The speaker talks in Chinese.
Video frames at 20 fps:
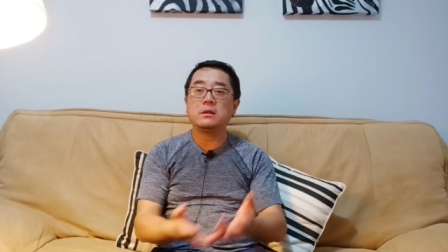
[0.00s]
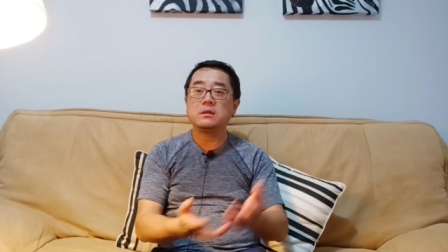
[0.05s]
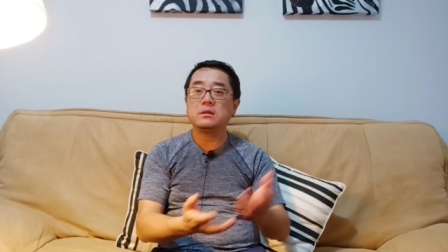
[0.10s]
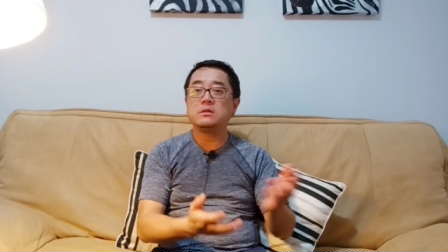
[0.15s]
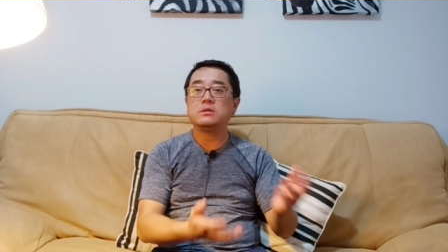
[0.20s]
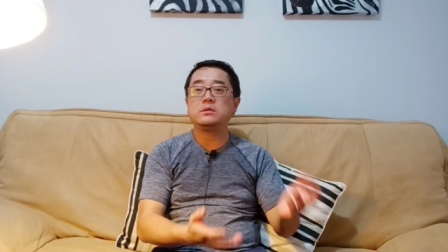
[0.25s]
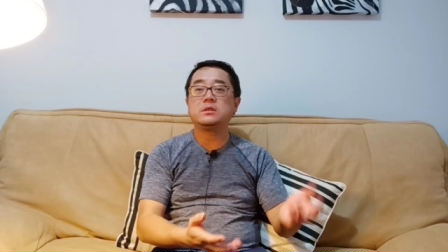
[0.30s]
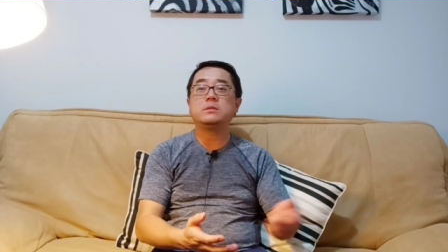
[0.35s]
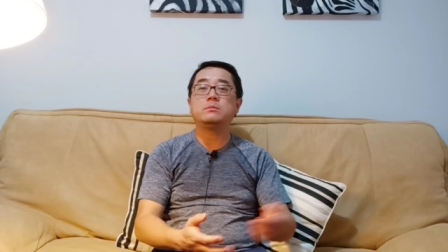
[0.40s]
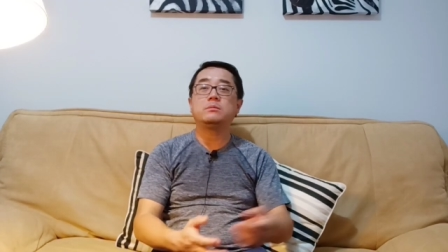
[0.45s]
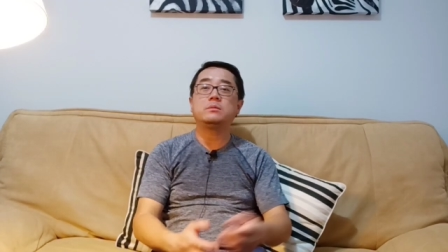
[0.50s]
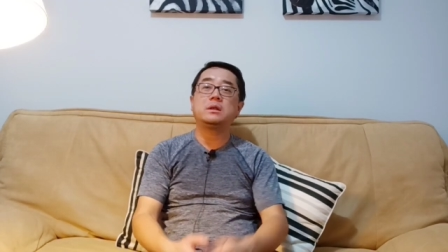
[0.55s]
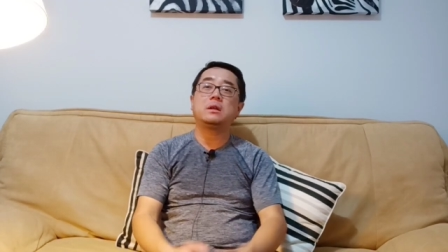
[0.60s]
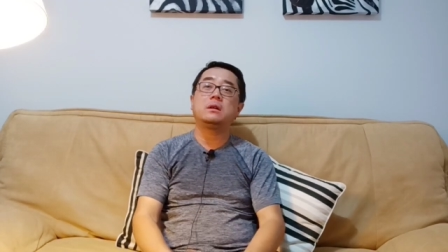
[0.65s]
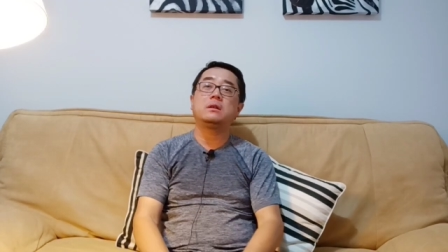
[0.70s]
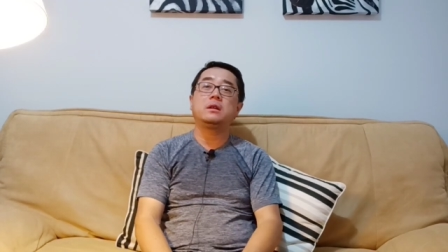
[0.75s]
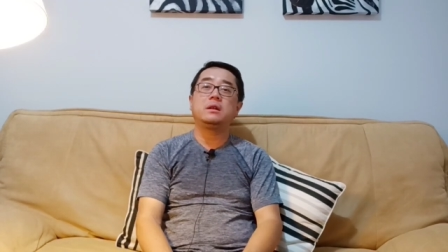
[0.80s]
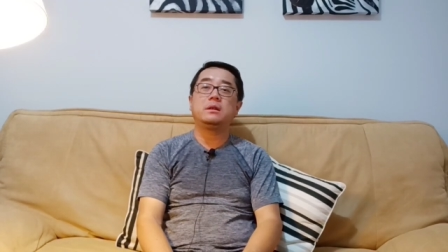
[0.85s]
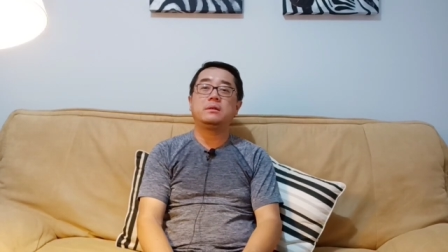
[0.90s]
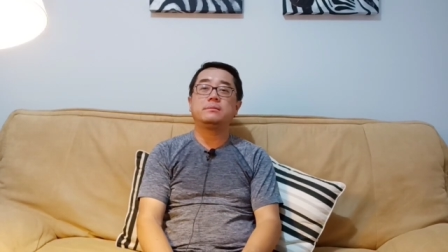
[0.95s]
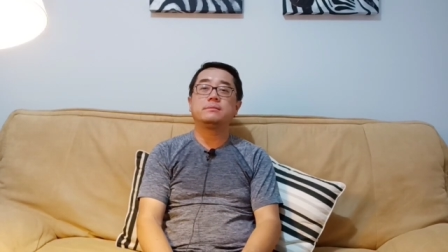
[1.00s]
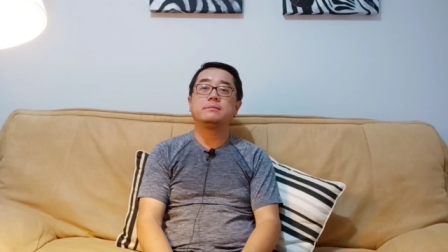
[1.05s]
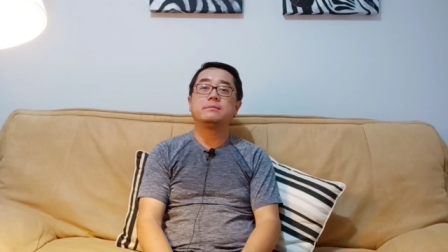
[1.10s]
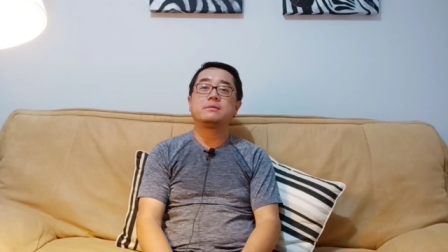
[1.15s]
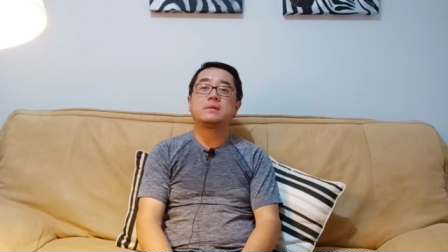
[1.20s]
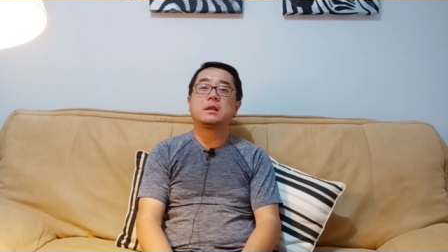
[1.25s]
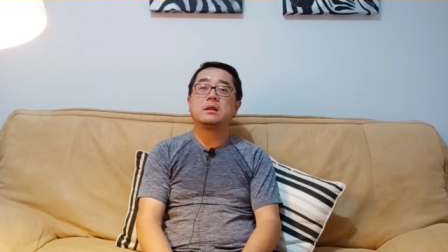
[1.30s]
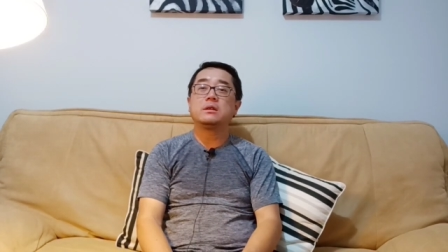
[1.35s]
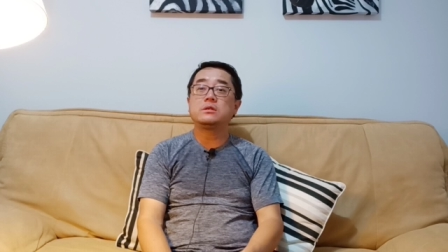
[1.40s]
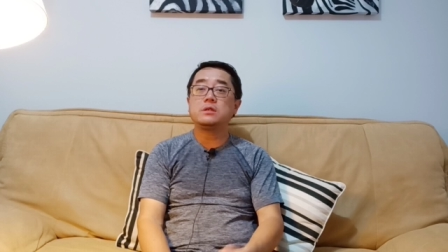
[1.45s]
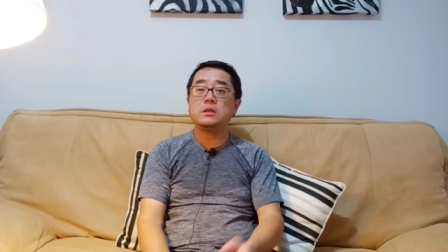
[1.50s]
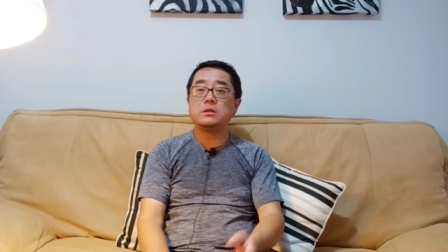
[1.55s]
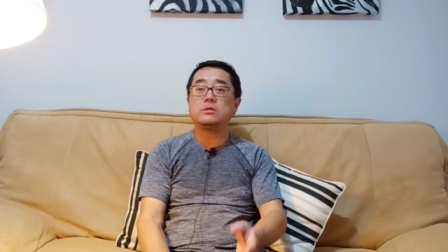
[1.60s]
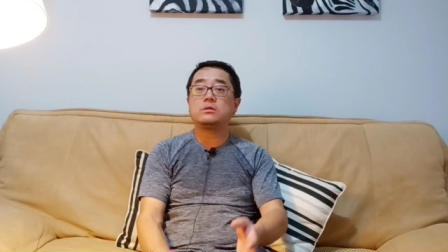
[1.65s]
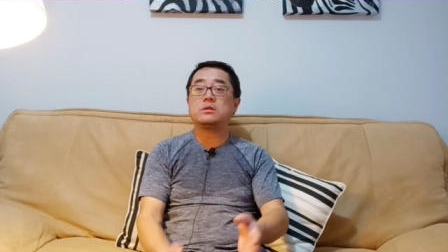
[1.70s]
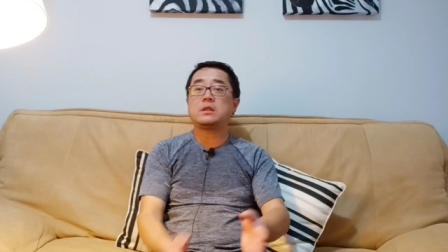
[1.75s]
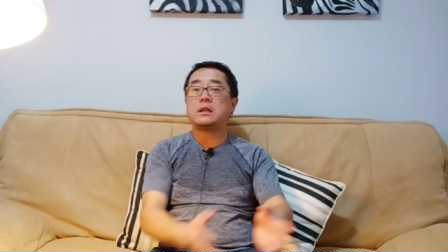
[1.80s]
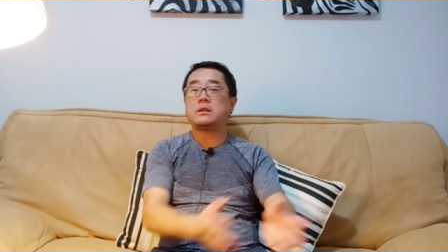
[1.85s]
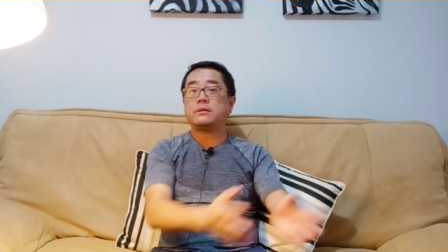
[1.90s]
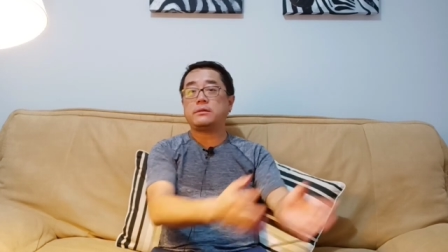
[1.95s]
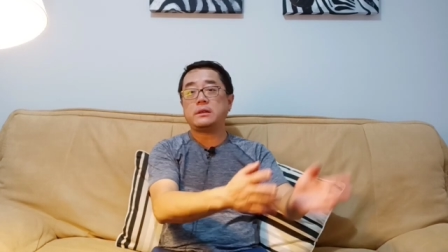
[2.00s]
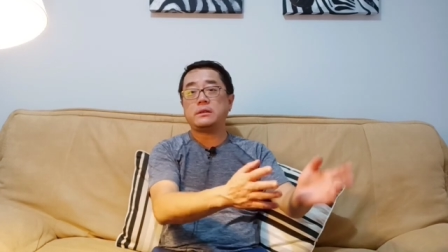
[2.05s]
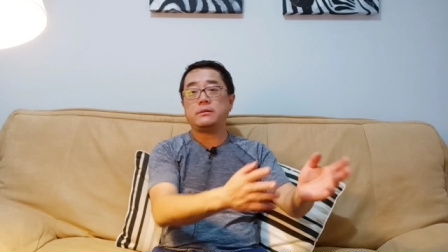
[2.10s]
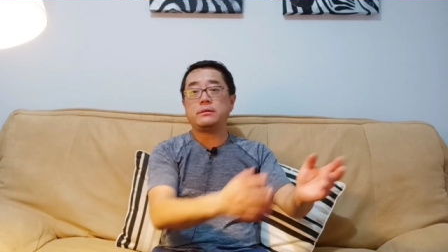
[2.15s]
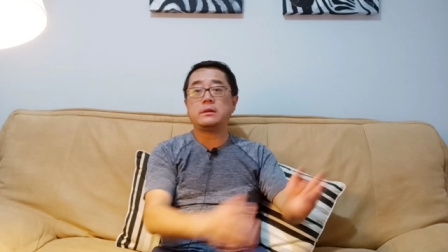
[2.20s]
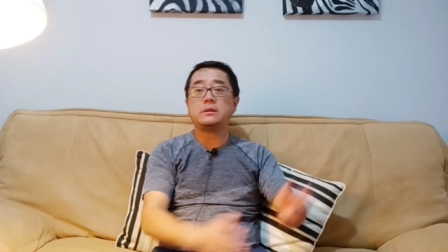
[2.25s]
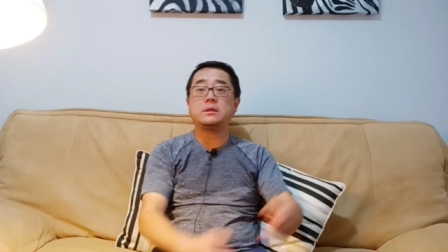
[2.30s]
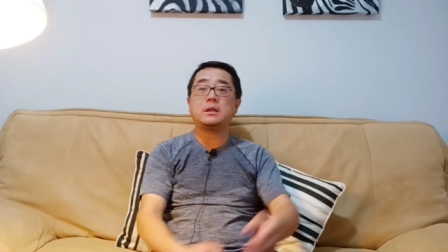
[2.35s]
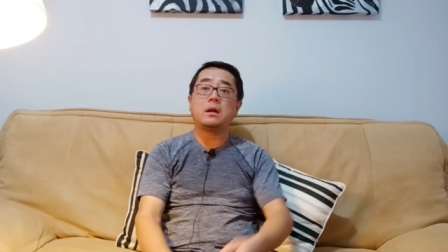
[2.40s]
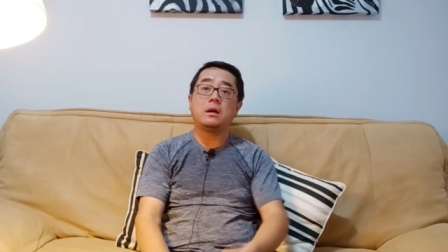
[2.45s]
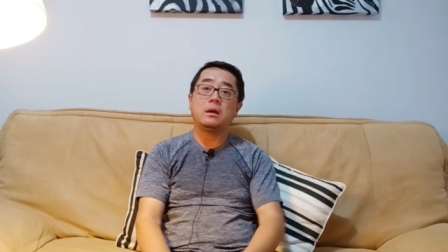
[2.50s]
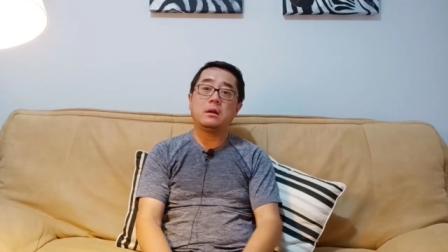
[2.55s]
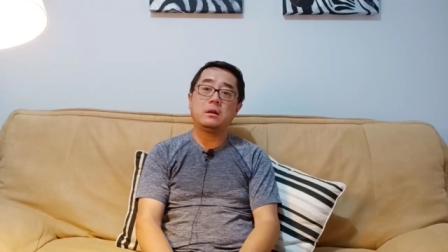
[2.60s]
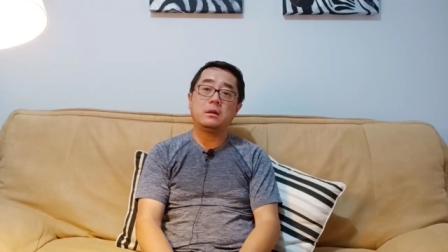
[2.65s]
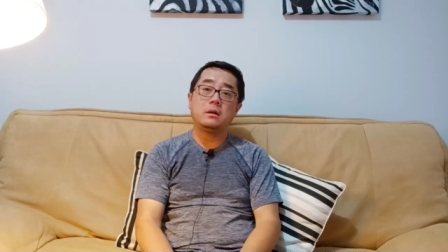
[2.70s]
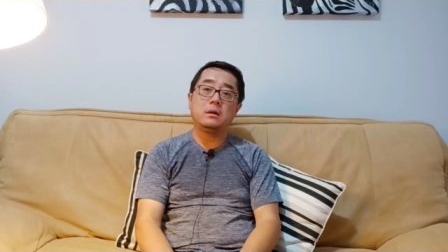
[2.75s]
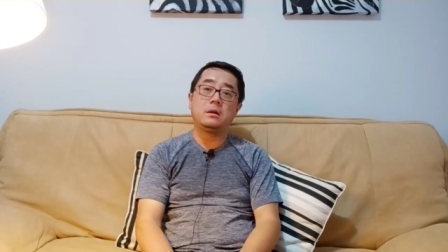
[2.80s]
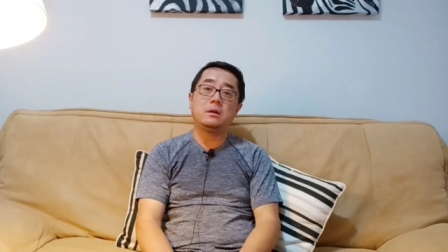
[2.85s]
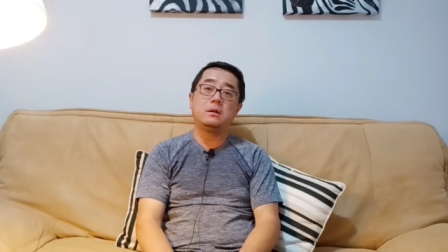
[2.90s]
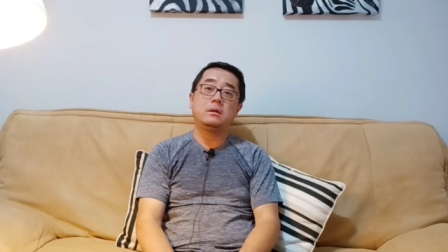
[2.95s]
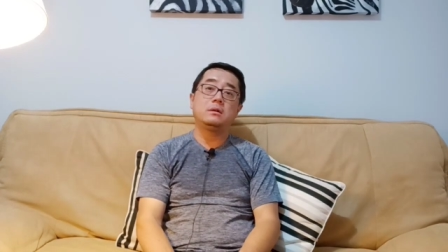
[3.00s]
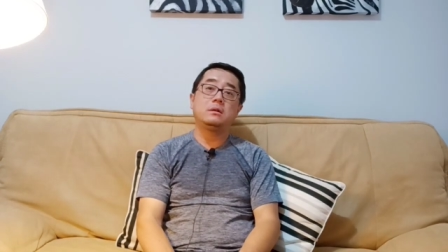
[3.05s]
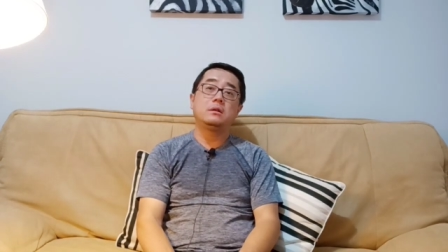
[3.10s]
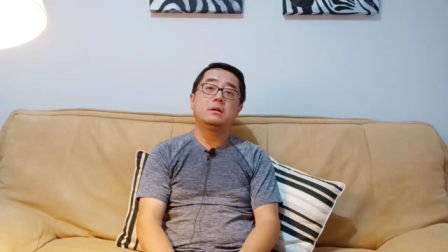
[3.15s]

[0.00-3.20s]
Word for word: 你都信不了你，这就是它的发展方向啊。